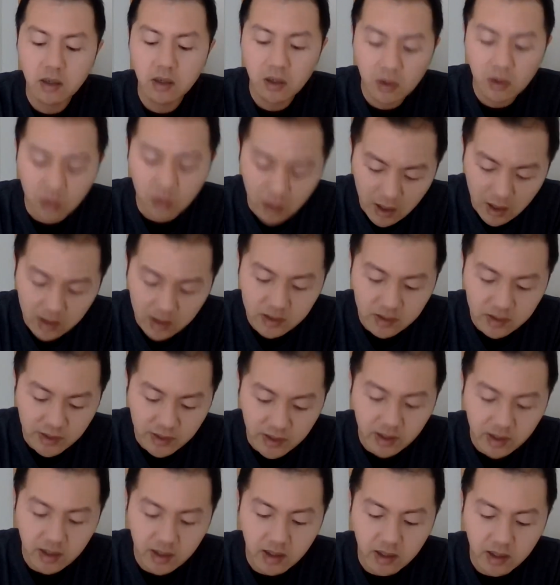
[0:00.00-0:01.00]
还
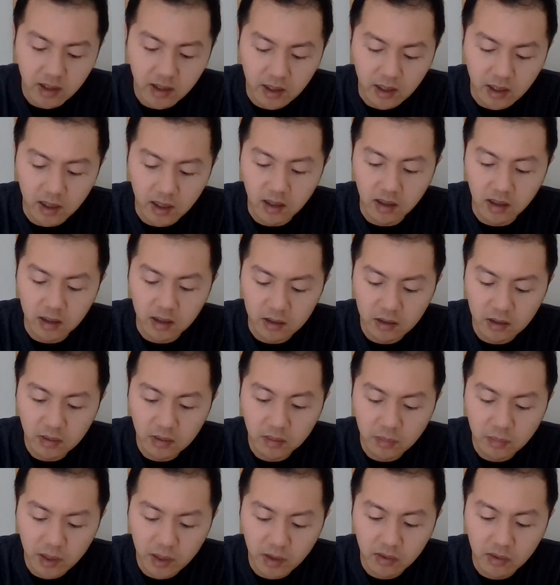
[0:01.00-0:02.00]
钱啊！就
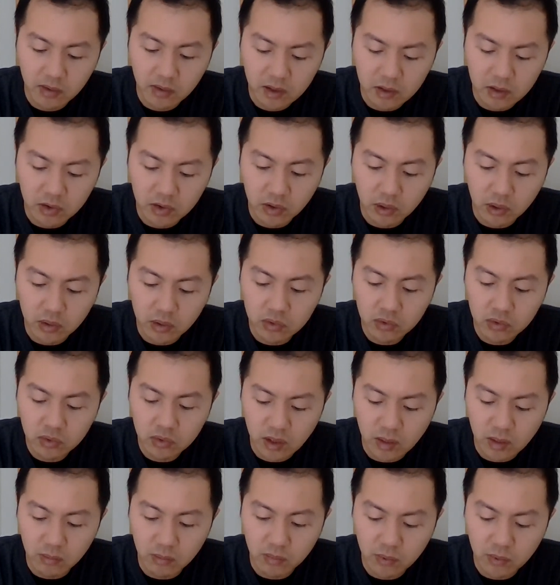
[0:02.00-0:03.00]
暴力冲
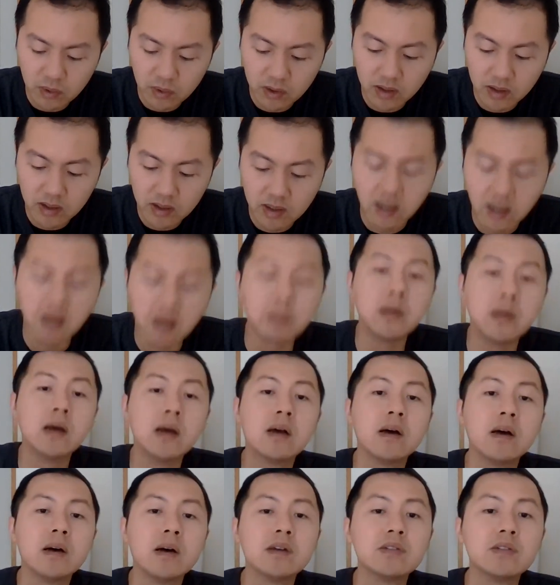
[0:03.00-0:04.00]
撞玻璃大门
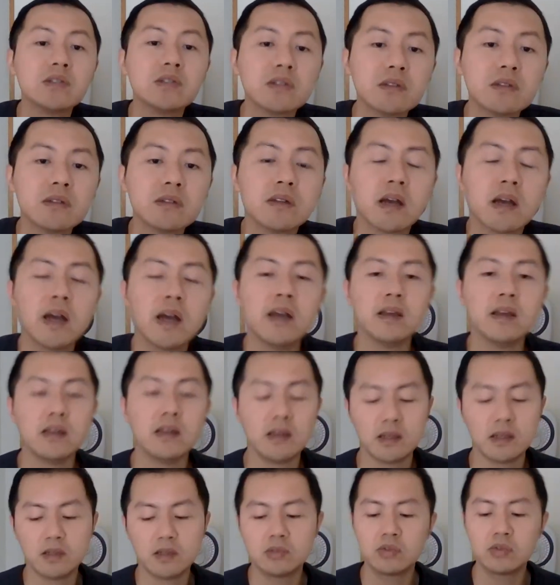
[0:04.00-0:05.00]
啊，事态
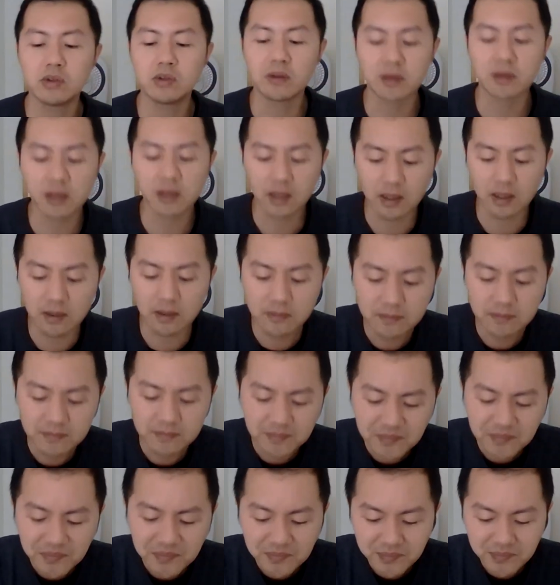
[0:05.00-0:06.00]
严重啊！
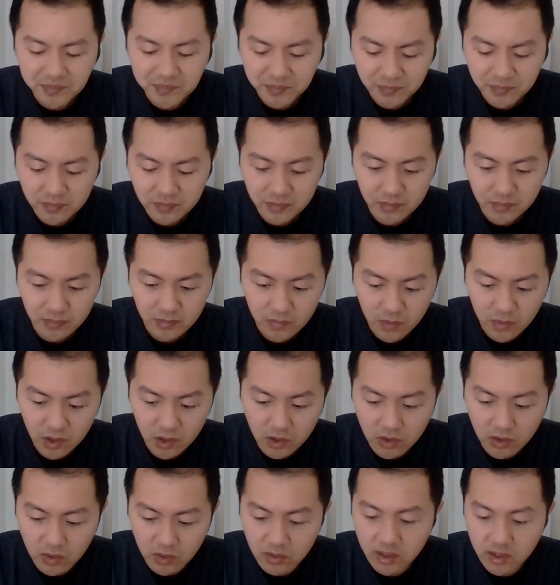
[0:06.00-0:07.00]

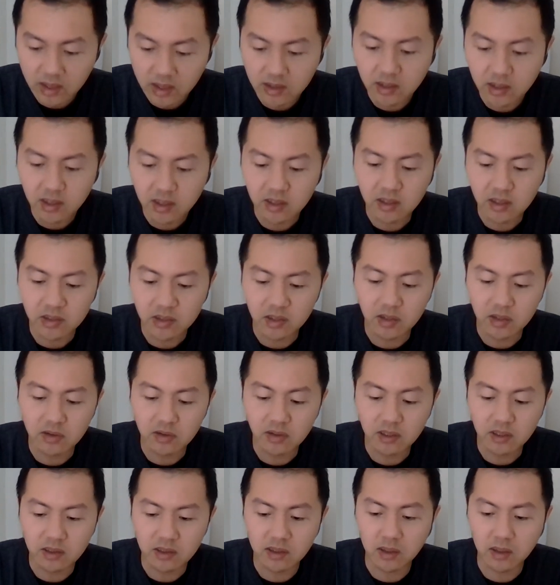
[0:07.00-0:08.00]
就在这样的情
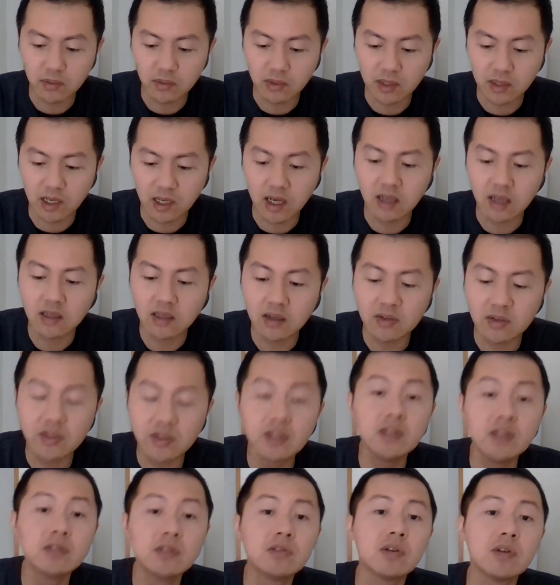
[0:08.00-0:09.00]
况下，我拿到
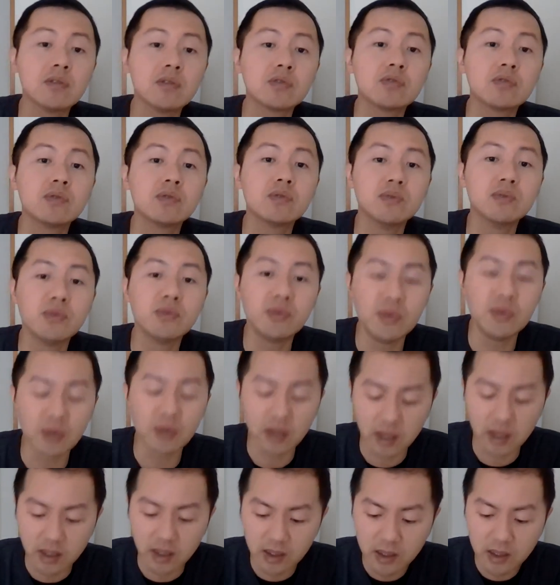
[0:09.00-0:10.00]
一手数据
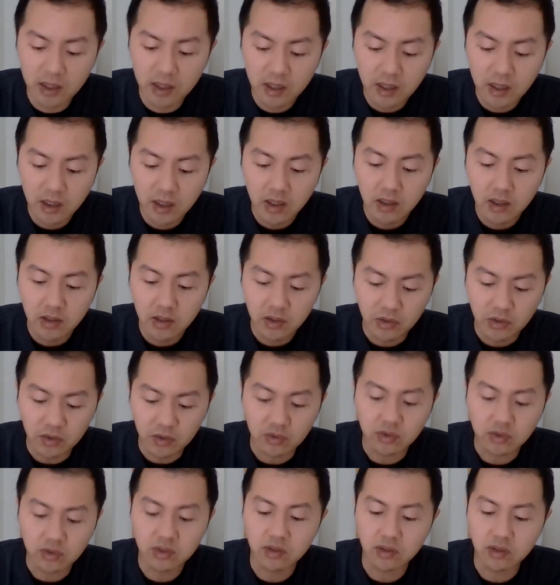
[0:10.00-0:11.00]
啊，
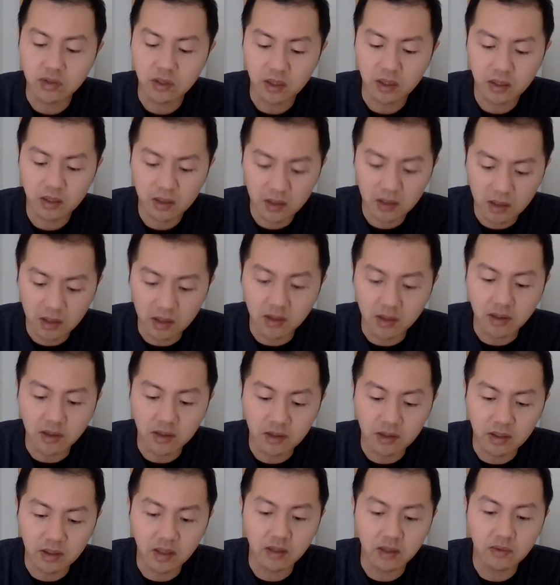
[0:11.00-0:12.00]
就是可
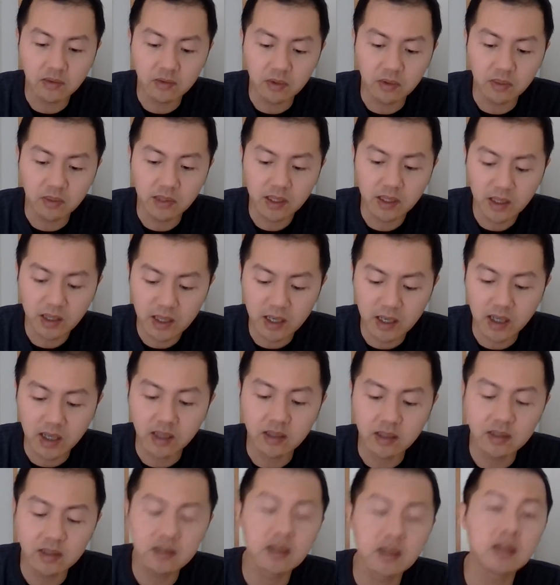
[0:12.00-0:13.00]
你我们
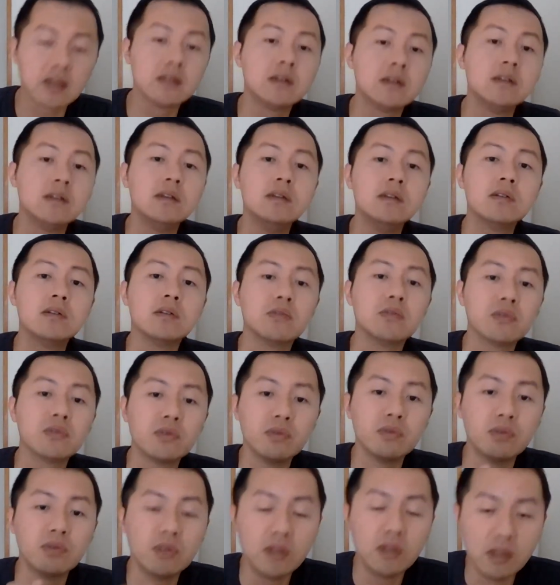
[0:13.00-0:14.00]
看一下这一手
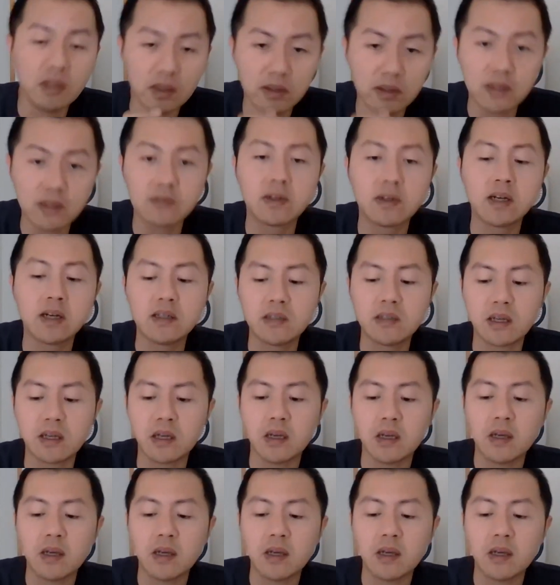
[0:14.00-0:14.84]
数据，你会发现，